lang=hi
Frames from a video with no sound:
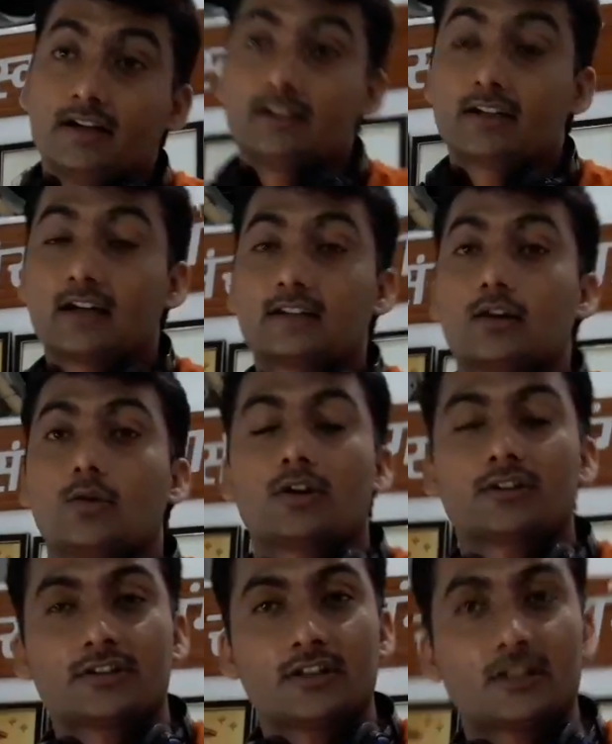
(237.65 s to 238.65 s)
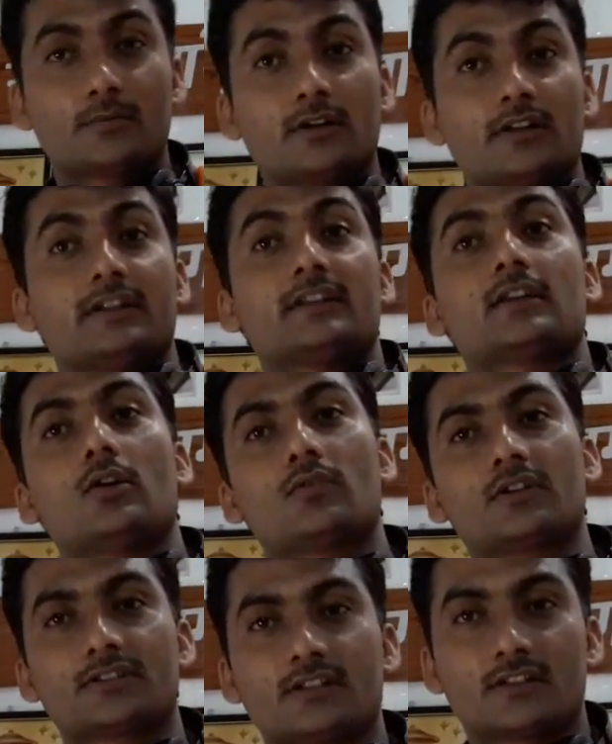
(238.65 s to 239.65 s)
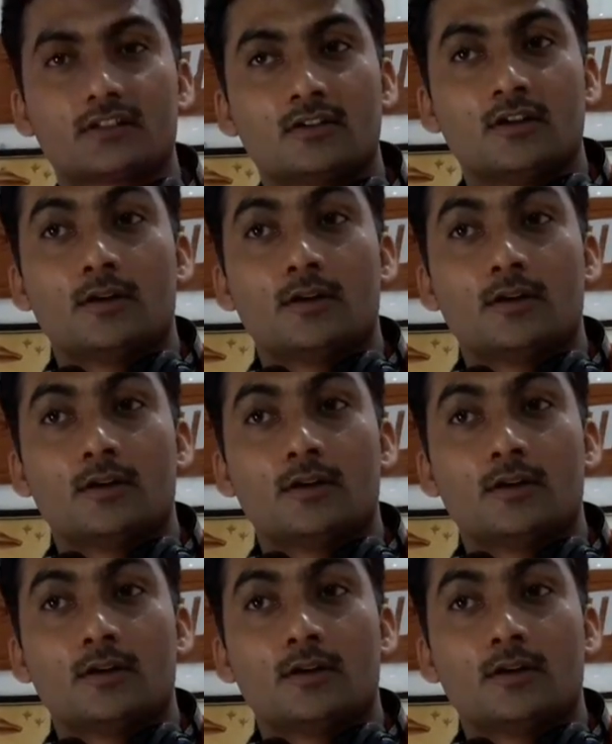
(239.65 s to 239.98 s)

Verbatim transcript: ये राजाओं का चरित्र माने नेताओं का चरित्र